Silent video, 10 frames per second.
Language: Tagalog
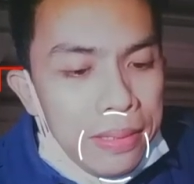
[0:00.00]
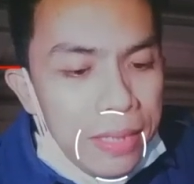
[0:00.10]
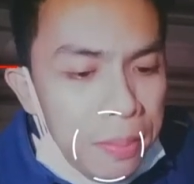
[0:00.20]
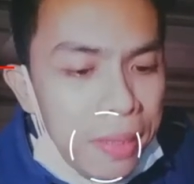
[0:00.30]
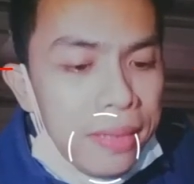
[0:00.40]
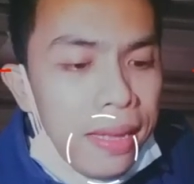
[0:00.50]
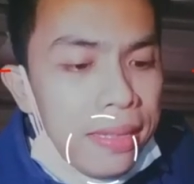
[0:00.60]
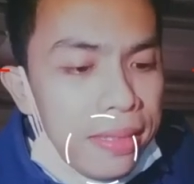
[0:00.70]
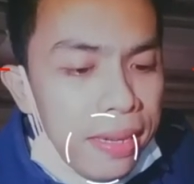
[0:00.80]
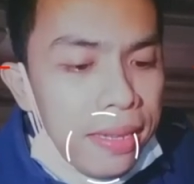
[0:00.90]

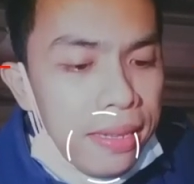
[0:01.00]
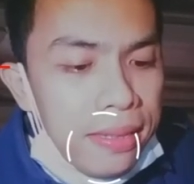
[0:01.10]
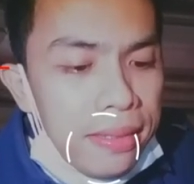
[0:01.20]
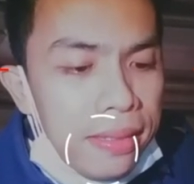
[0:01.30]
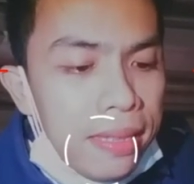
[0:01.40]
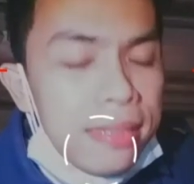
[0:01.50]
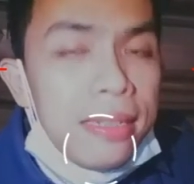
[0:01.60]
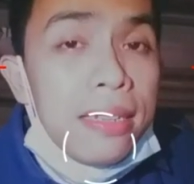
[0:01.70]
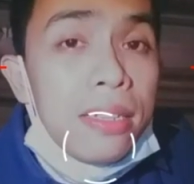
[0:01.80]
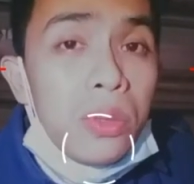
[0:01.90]
CB93
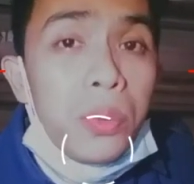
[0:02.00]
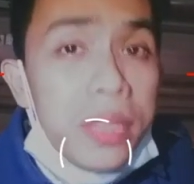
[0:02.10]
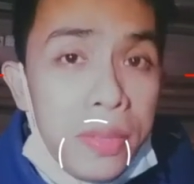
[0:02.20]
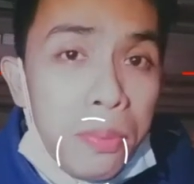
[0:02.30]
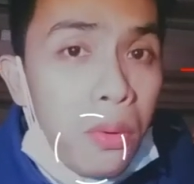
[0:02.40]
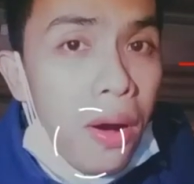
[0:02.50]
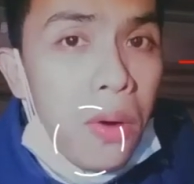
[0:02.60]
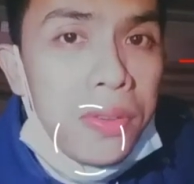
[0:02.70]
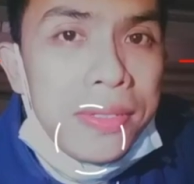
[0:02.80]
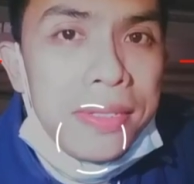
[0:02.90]
dates 24
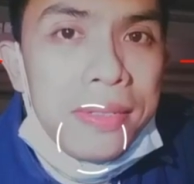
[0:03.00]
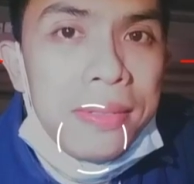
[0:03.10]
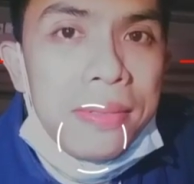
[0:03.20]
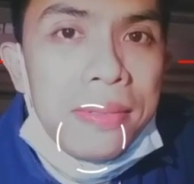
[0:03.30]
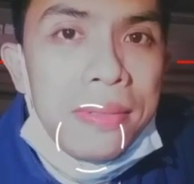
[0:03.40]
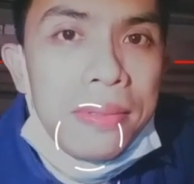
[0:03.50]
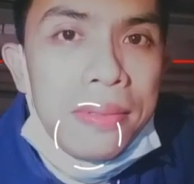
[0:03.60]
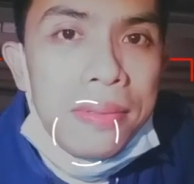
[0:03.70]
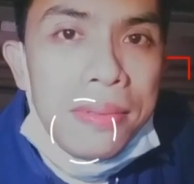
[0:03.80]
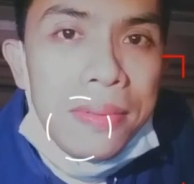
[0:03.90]
hours
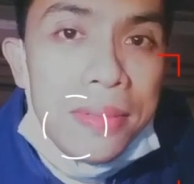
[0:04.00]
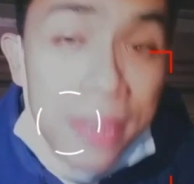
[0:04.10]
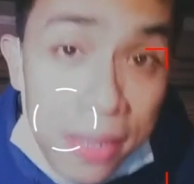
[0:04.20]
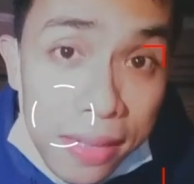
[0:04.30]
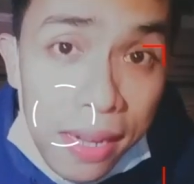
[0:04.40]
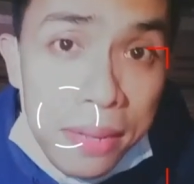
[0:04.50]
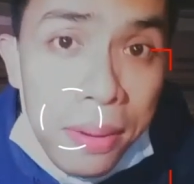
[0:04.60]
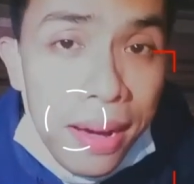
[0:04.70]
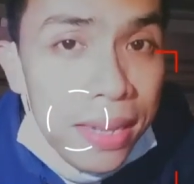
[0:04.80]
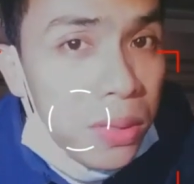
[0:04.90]
sa Italy
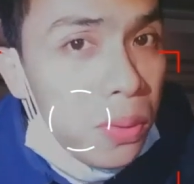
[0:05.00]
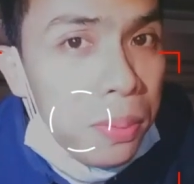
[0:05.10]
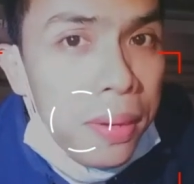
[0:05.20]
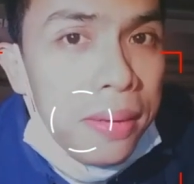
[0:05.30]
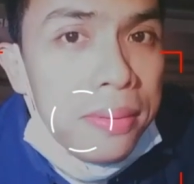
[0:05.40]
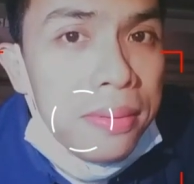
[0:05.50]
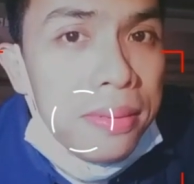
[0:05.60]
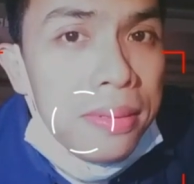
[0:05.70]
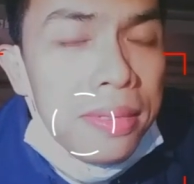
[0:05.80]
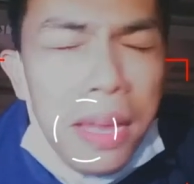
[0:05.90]
mga katropa.
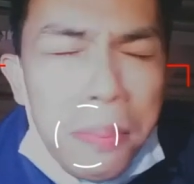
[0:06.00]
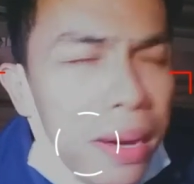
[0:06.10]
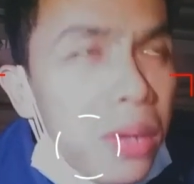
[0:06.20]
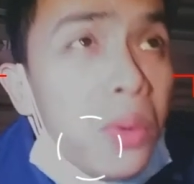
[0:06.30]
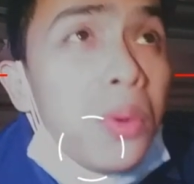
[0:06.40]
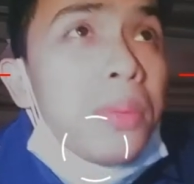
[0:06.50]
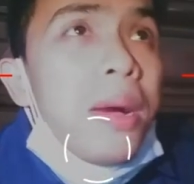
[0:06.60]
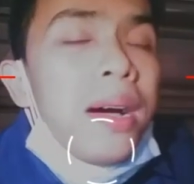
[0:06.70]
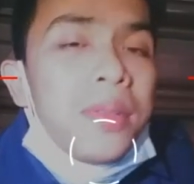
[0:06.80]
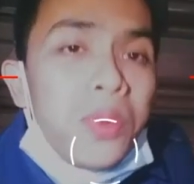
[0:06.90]
Napakalungkot
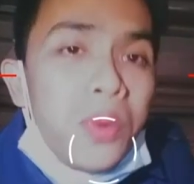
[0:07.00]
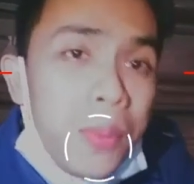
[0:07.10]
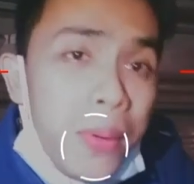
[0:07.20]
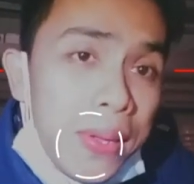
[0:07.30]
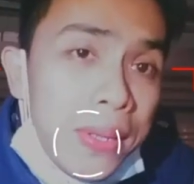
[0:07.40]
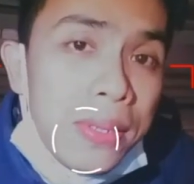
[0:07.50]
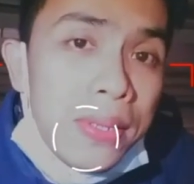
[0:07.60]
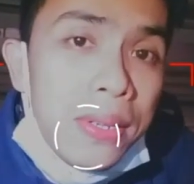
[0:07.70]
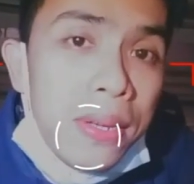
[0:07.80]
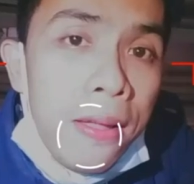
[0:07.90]
mga katropa.
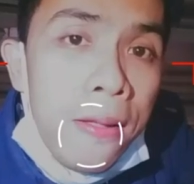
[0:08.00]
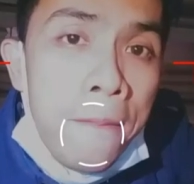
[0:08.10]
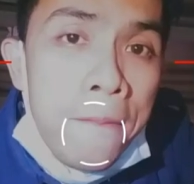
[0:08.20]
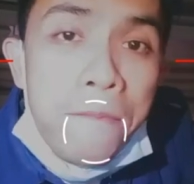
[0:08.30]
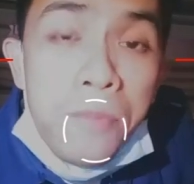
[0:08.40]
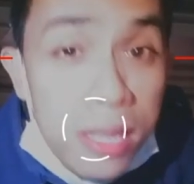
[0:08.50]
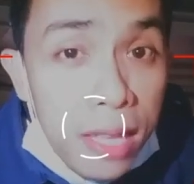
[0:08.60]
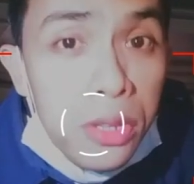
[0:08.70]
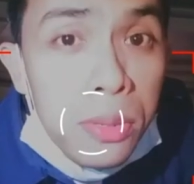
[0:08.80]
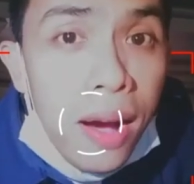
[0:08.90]

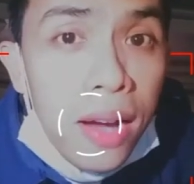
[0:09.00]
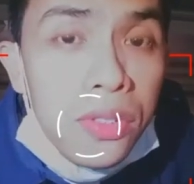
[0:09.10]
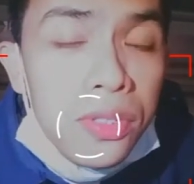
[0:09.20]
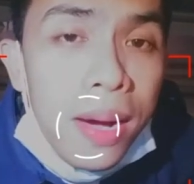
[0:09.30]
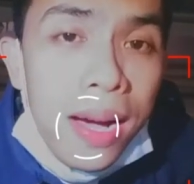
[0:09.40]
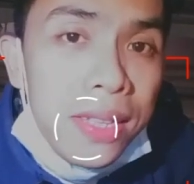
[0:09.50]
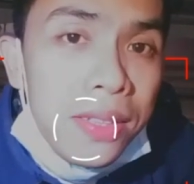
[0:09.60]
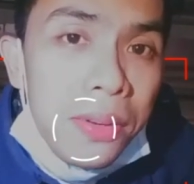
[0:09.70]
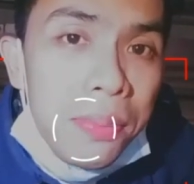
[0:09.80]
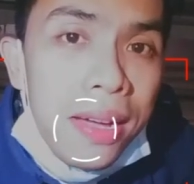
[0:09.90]
Tingnan nyo mga news mga
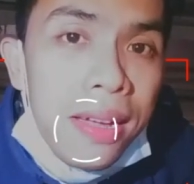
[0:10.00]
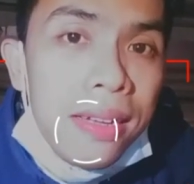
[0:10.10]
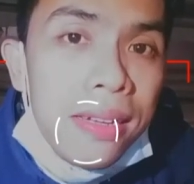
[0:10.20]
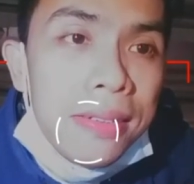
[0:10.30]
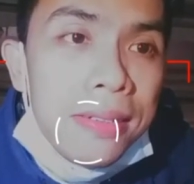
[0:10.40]
katropa.